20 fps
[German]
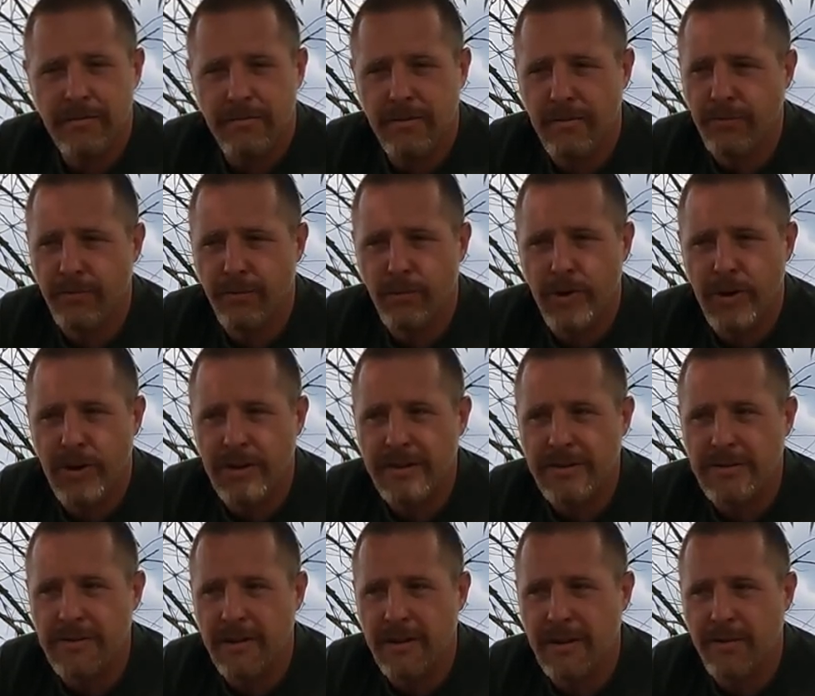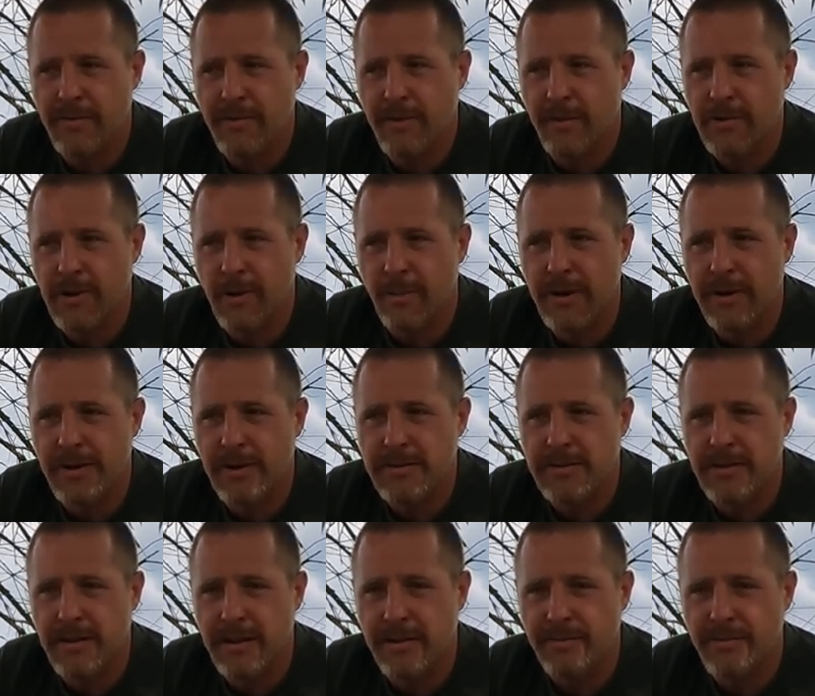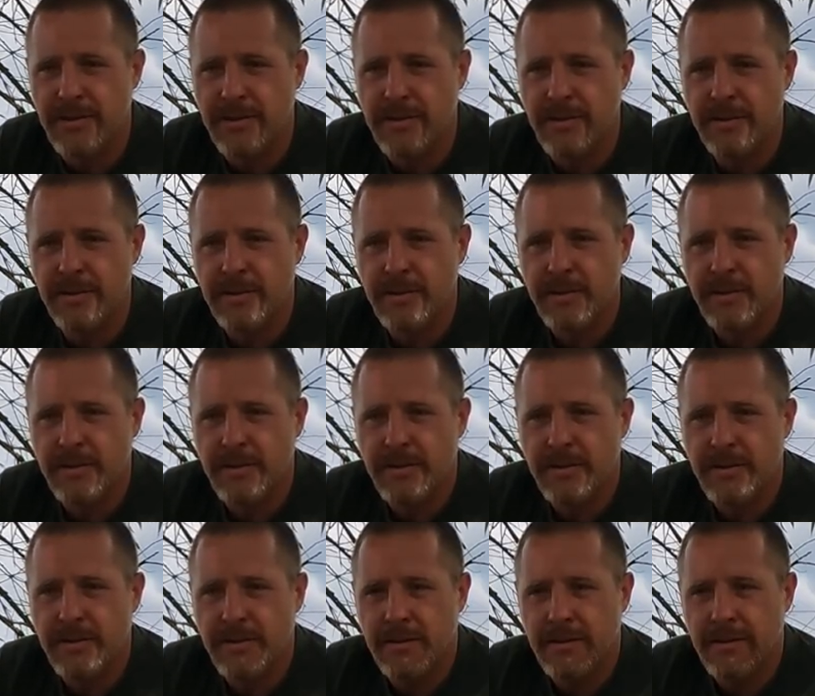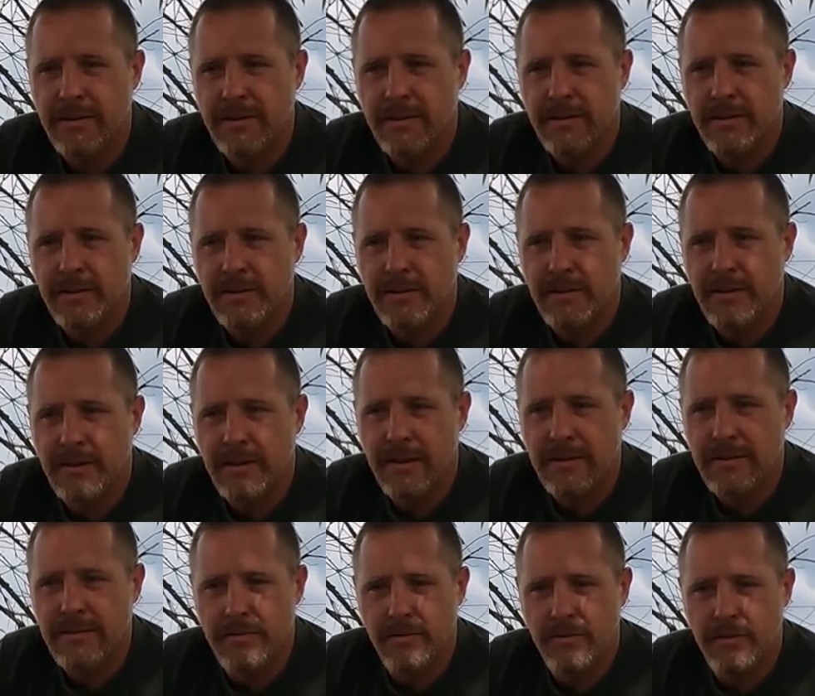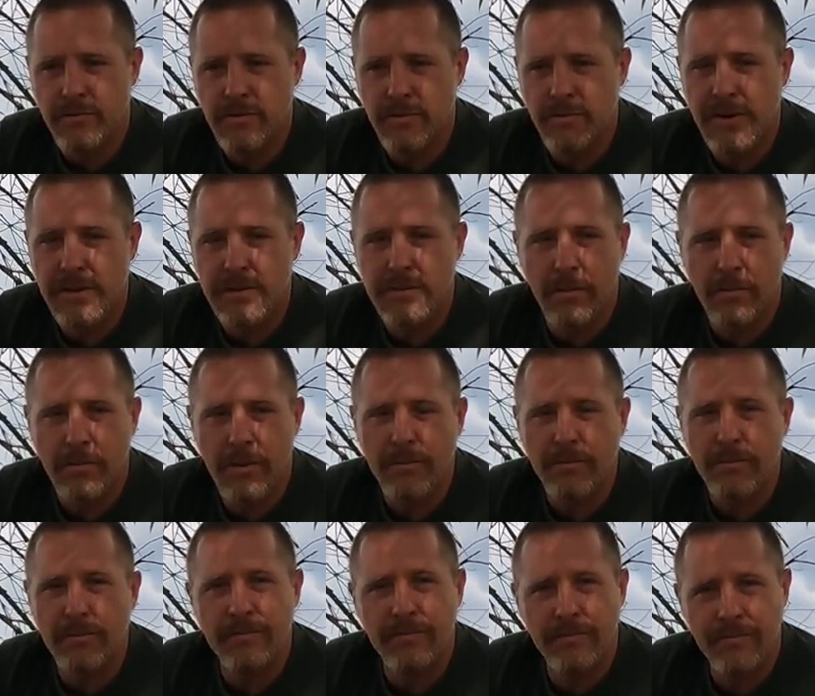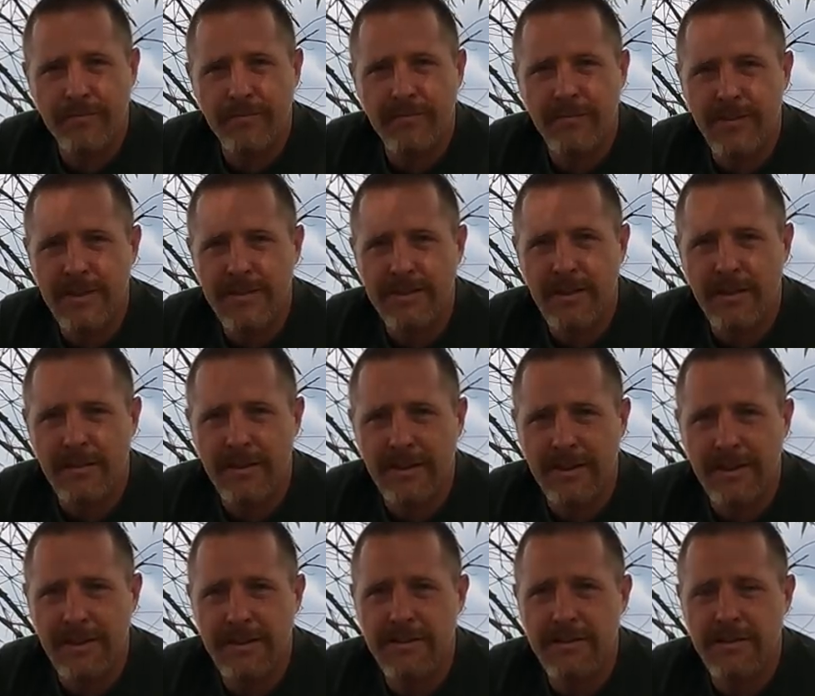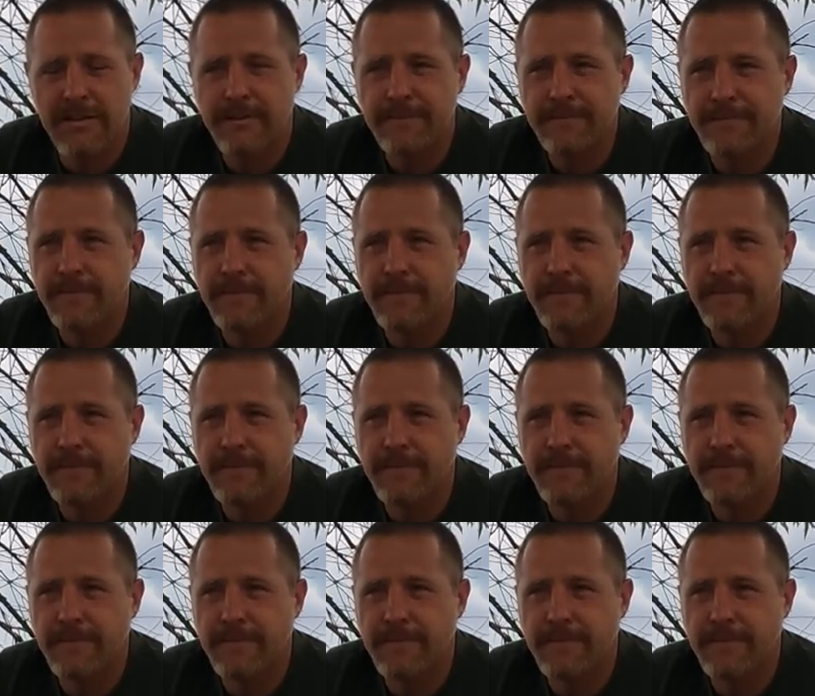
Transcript: Vom Frühjahr nichts gehabt, vom Sommer nichts gehabt. Jetzt so vom Spätsommer, wie gesagt, da geht's